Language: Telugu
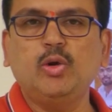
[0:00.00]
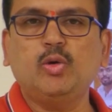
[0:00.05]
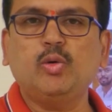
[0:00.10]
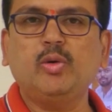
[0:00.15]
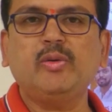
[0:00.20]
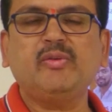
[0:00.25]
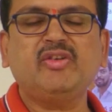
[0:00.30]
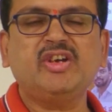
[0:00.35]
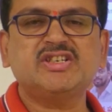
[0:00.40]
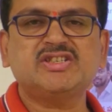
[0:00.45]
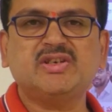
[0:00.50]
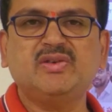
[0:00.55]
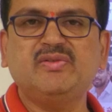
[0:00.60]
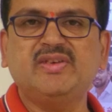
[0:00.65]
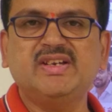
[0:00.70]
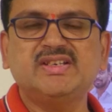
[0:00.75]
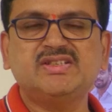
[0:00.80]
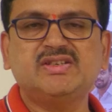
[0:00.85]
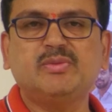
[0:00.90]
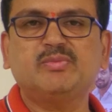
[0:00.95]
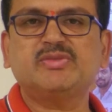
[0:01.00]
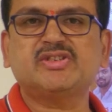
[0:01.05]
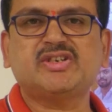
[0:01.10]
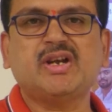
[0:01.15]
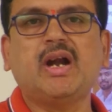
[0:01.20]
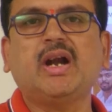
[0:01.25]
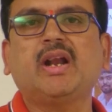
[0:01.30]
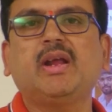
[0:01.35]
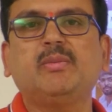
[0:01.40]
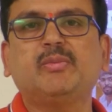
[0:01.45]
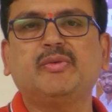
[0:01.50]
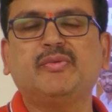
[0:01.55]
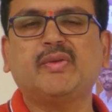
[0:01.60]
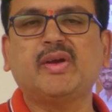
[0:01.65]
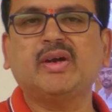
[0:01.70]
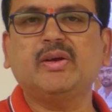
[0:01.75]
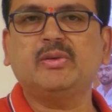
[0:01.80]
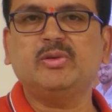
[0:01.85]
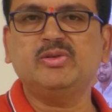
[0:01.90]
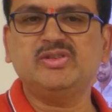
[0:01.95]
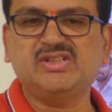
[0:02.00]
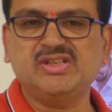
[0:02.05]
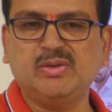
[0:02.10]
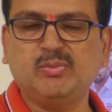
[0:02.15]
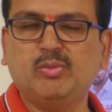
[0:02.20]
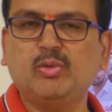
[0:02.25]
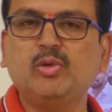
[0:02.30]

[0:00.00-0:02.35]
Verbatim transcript: నోటిఫికేషన్లు వేయడం స్టార్ట్ అయిపోయిన దగ్గర నుంచి